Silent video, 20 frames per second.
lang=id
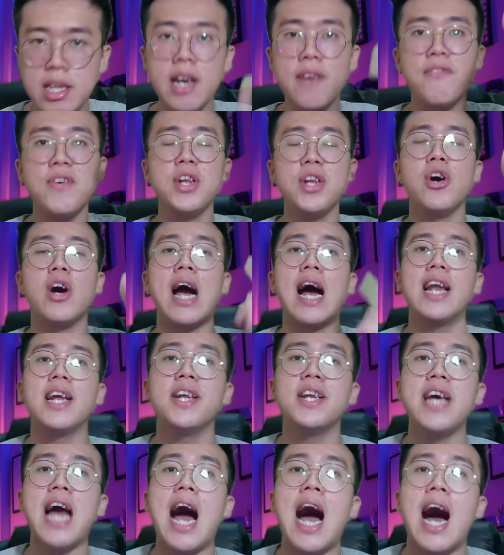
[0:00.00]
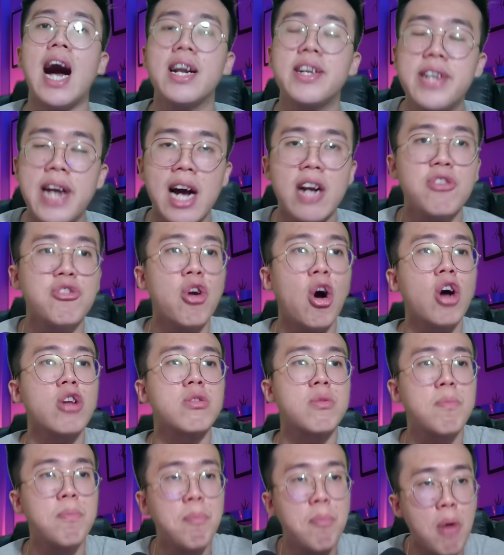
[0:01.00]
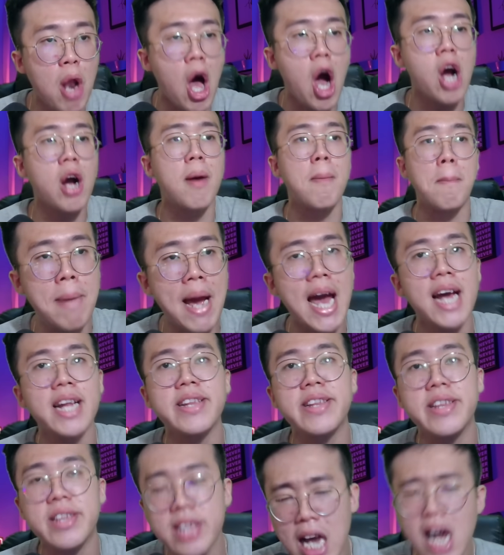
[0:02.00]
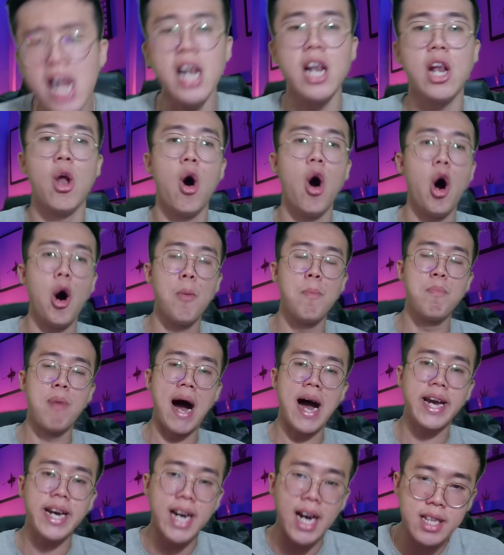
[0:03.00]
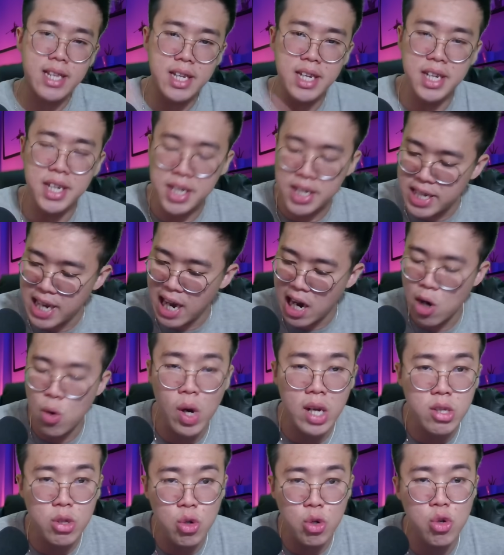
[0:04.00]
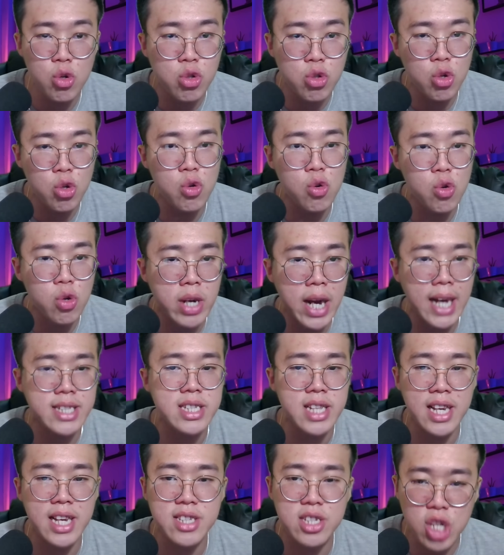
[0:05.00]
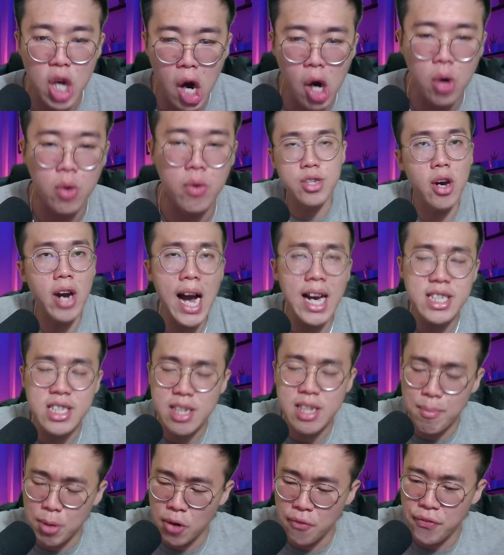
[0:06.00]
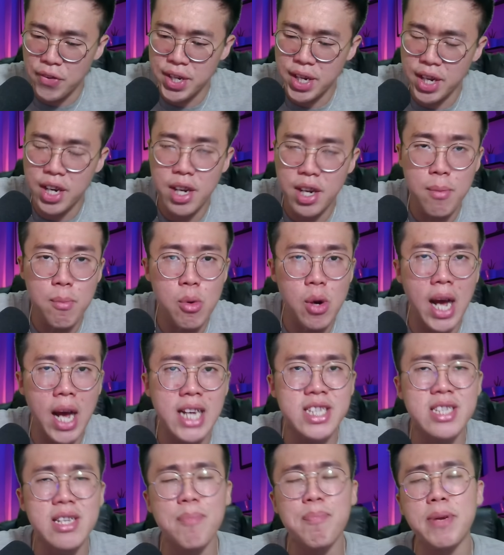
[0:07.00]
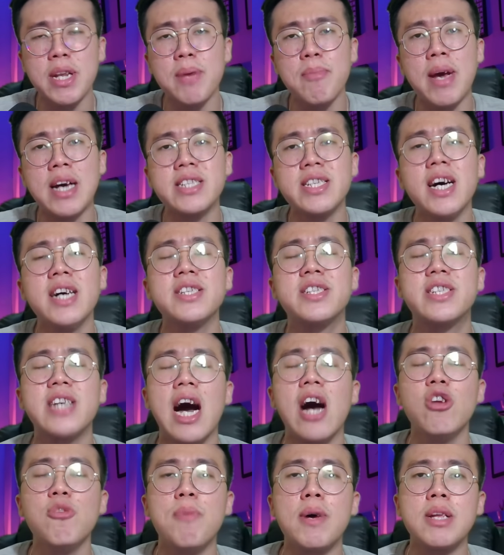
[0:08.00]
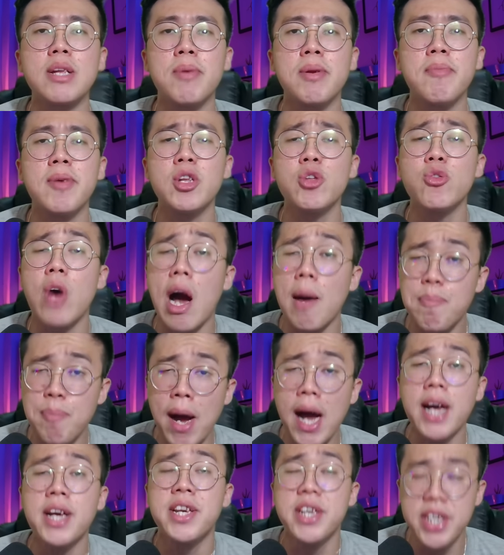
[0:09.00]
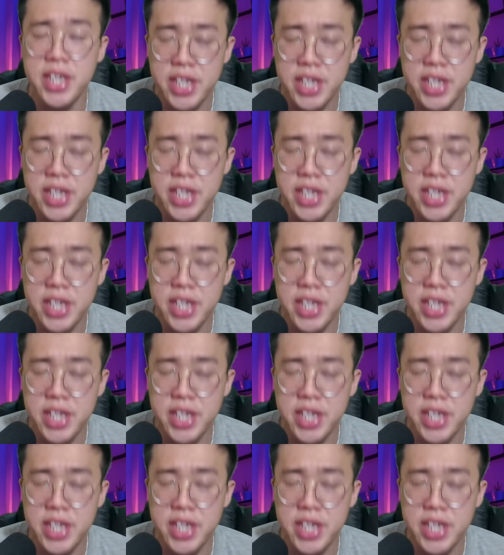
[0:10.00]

di video kali ini ada not block battle Oh my god ini yang gue tunggu-tunggu guys Let's go So guys sebelum video ini dimulai seperti biasa Jangan lupa teman-teman untuk apa?